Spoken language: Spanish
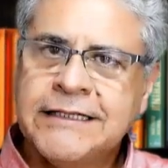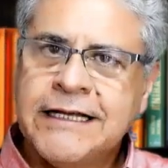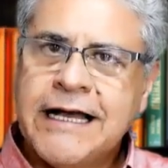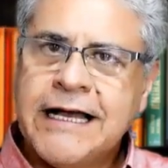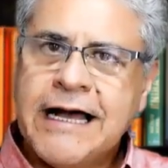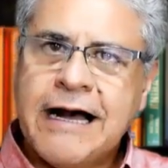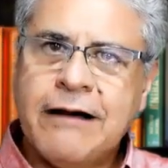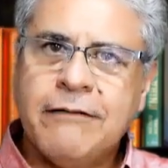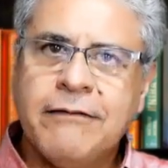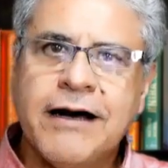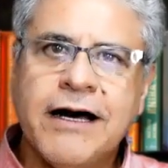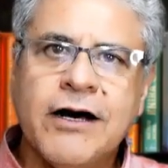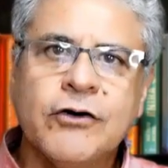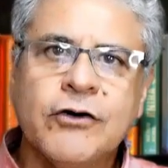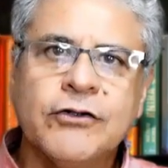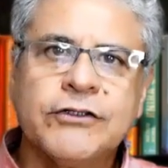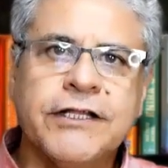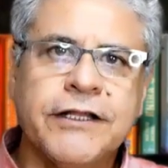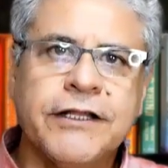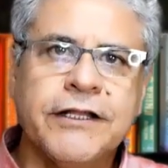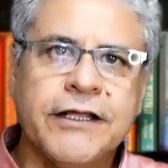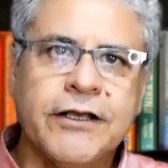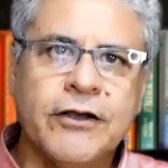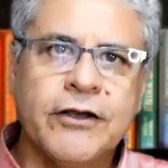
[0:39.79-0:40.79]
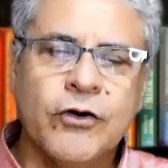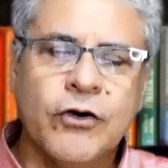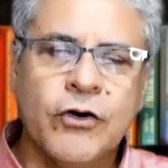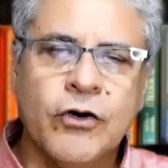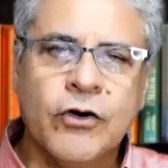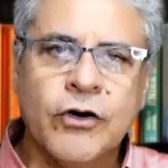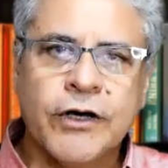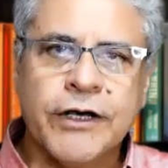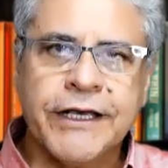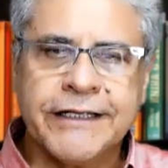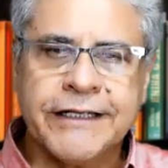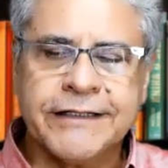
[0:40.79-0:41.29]
Abajo te dejo
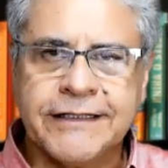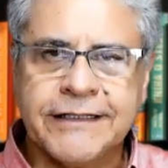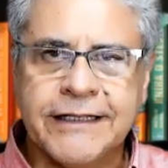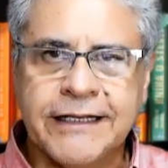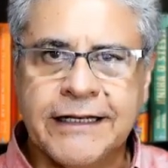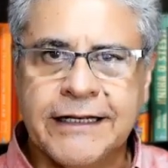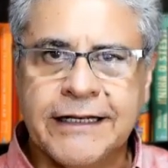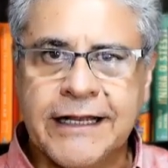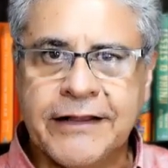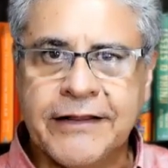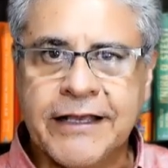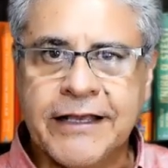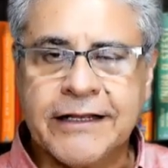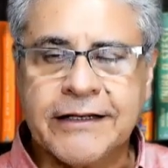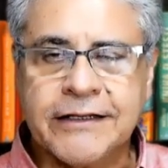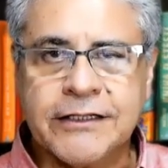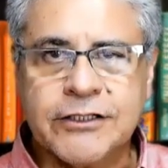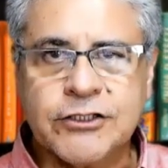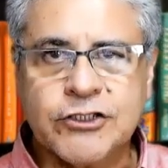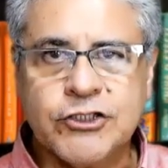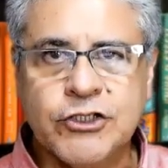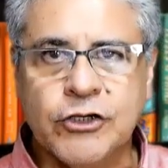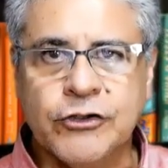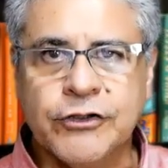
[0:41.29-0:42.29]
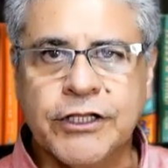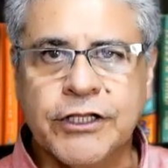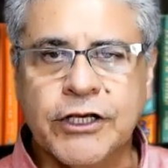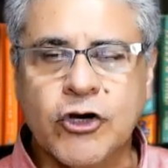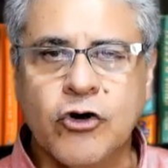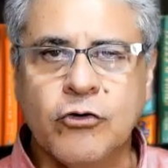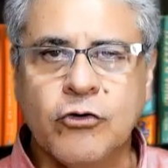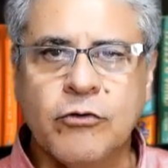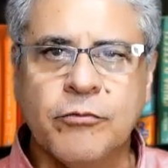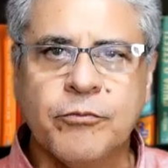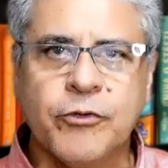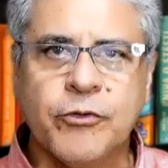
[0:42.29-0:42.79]
este, la descripción de
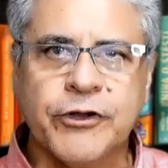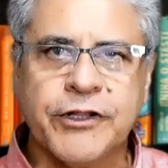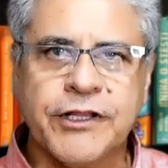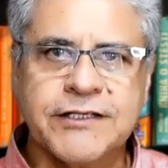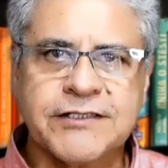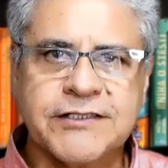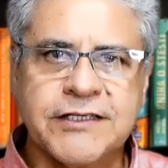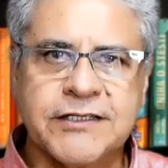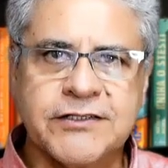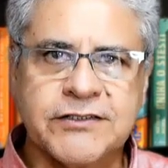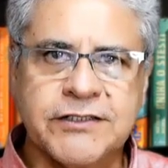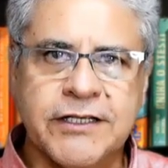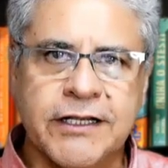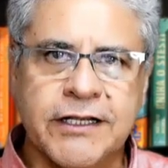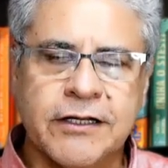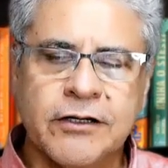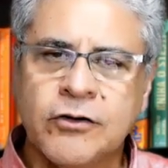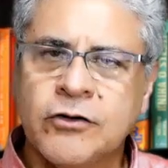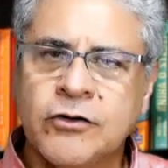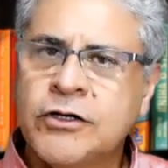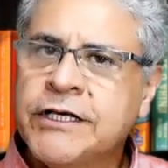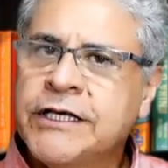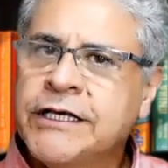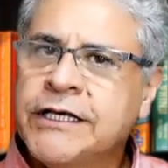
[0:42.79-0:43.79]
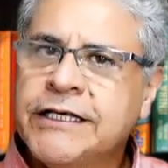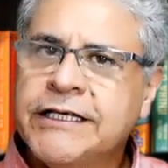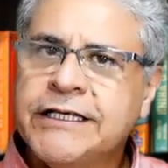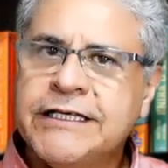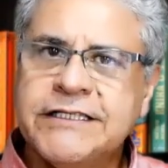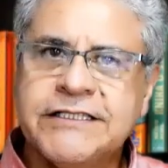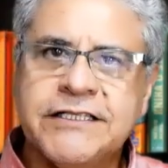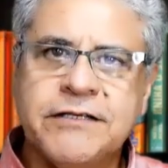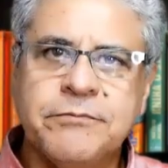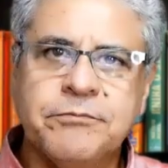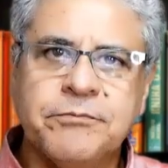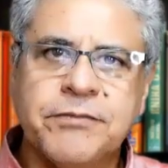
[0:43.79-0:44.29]
cómo puedes hacerlo y
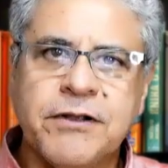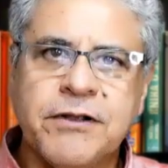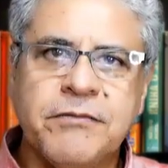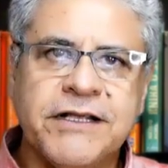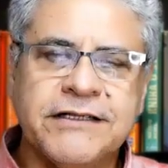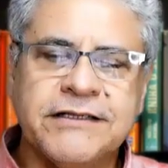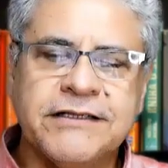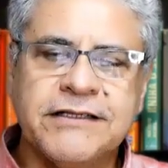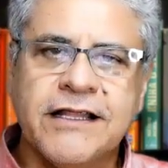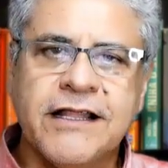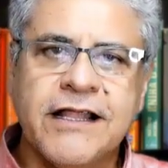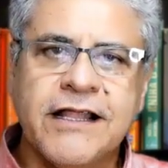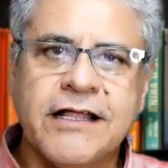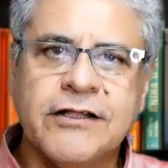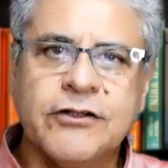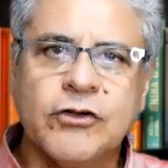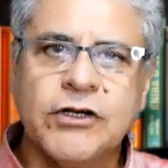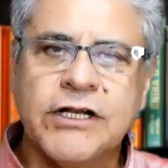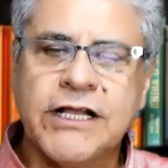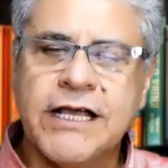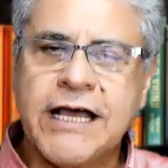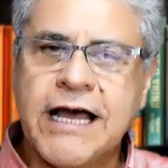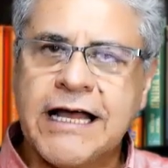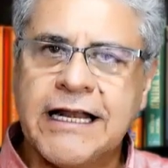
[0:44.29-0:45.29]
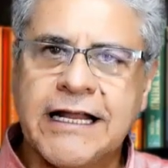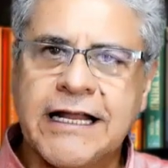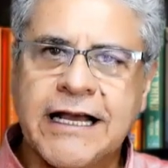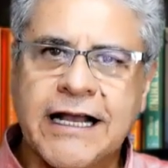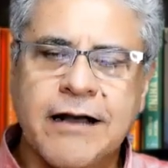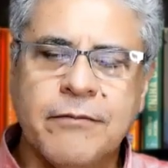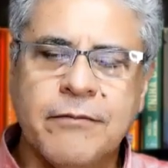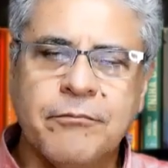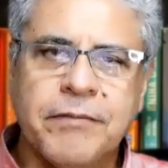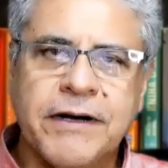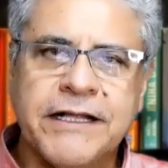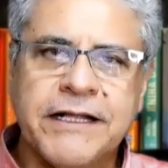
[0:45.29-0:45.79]
simplemente dándole a la
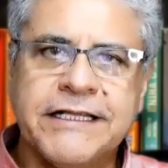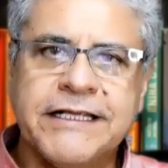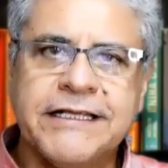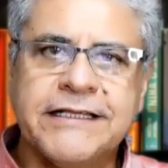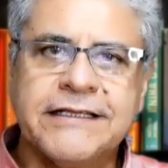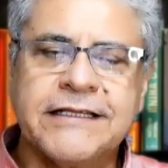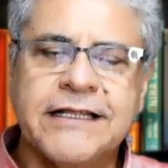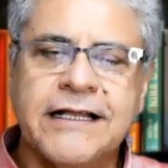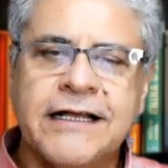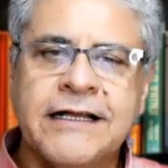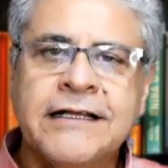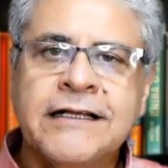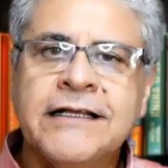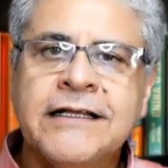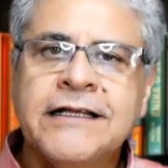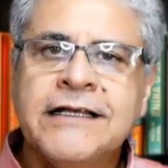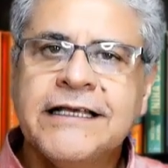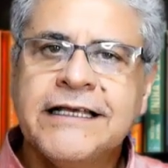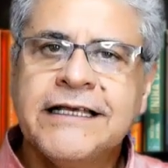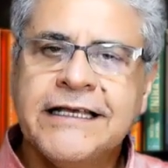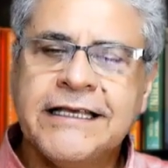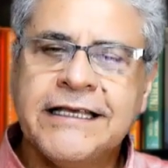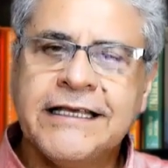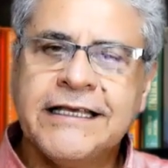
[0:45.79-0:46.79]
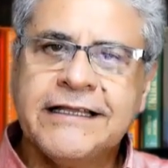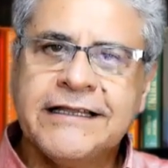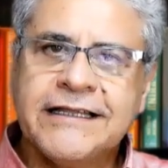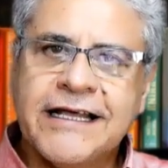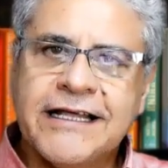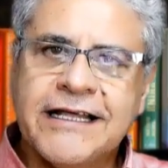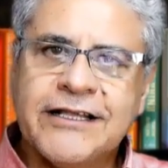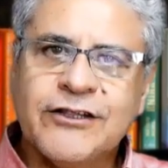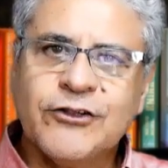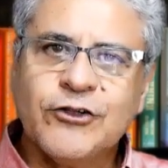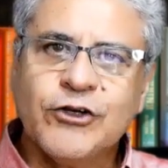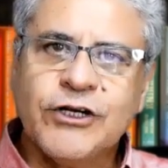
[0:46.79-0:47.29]
campanita y
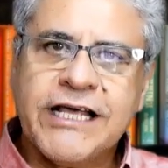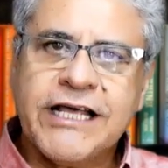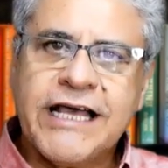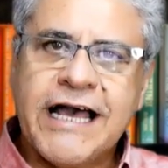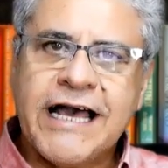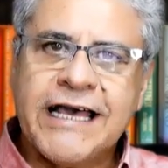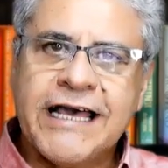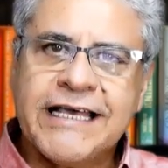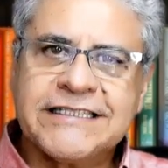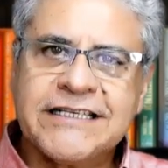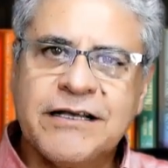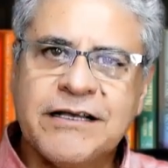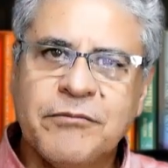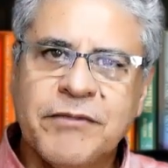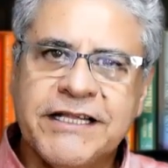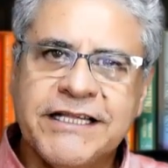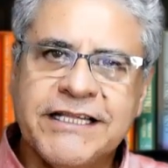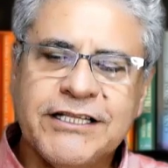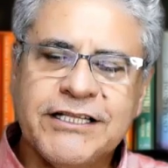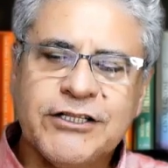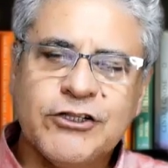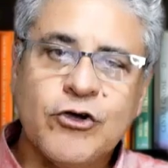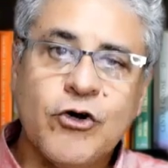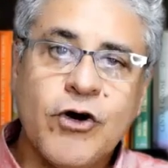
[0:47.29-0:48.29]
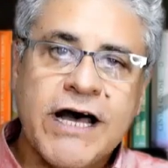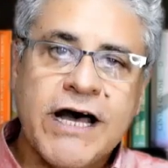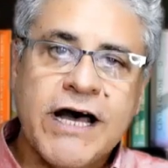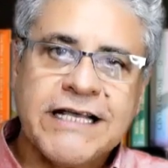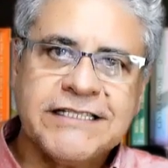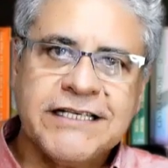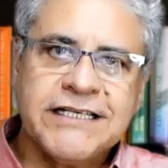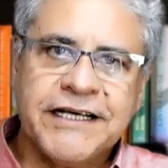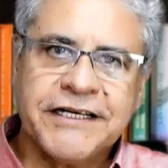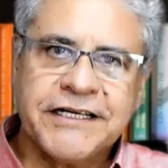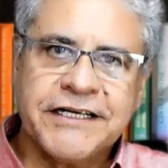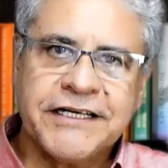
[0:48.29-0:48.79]
dándole a esa manito
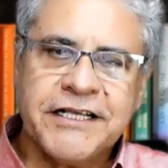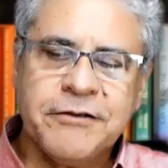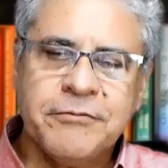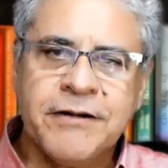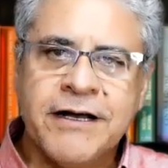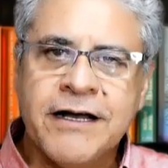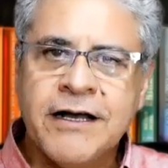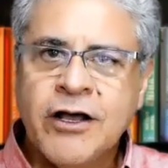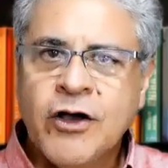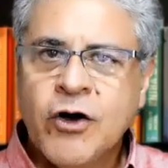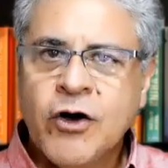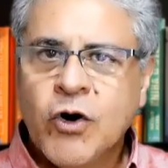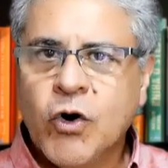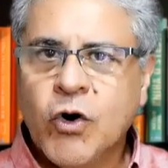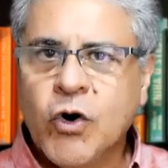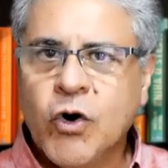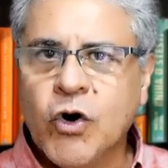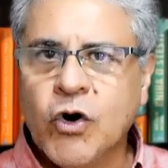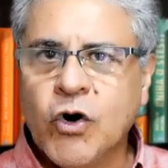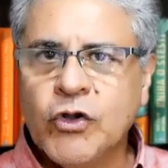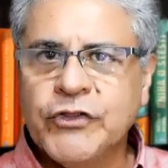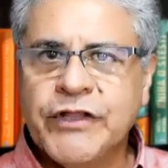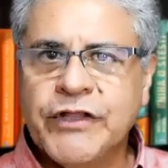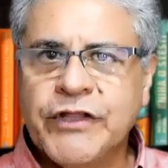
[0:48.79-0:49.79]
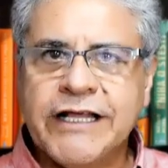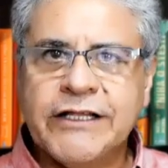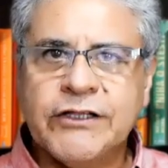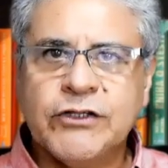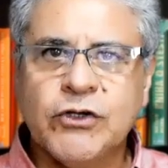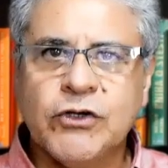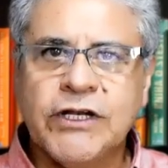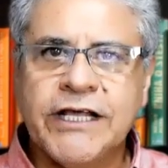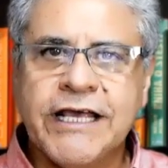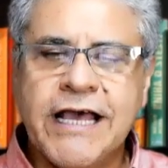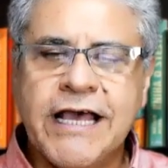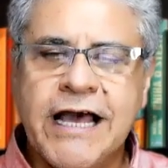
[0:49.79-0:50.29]
hacia arriba o
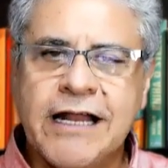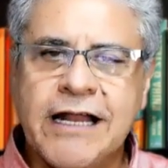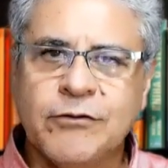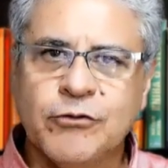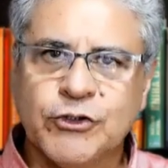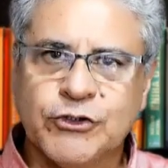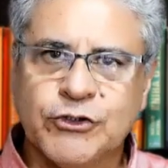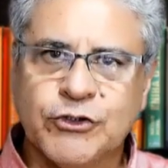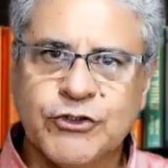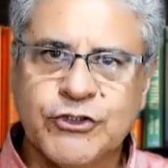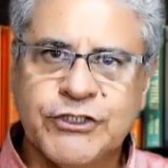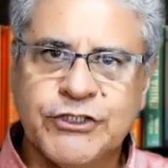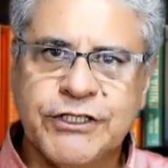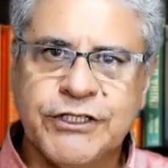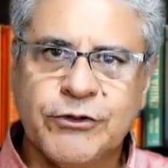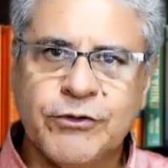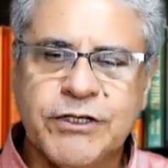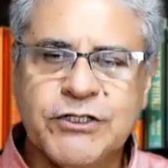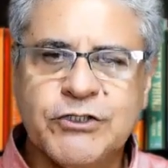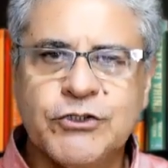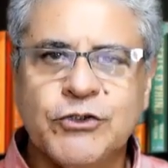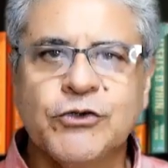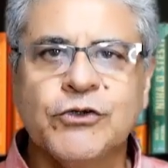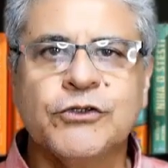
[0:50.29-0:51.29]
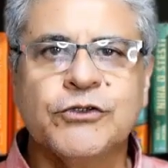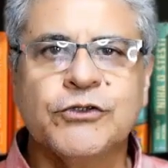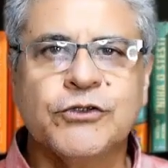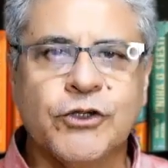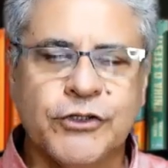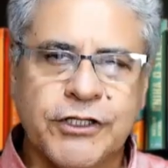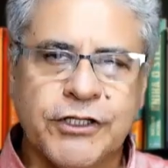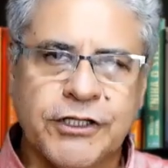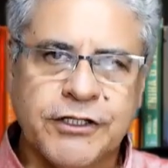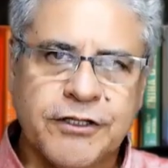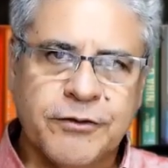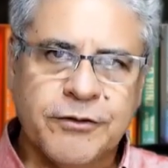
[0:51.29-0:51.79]
dándole al botoncito azul
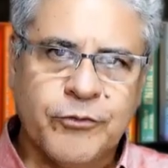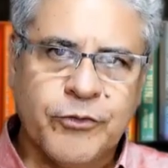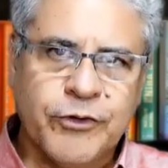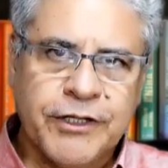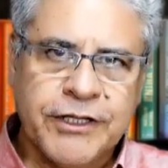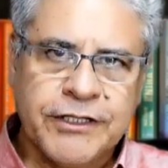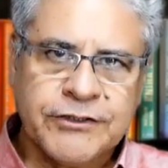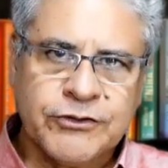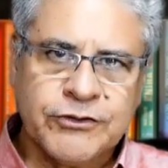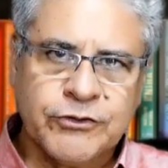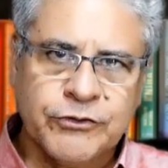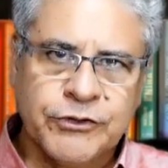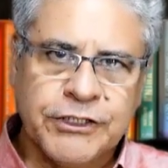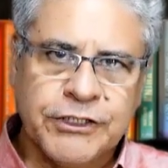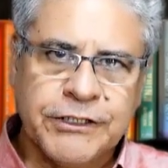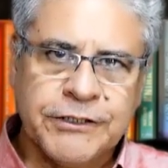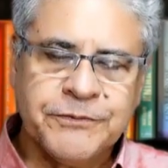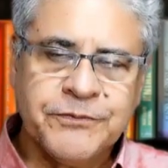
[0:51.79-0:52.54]
donde te puedes unir.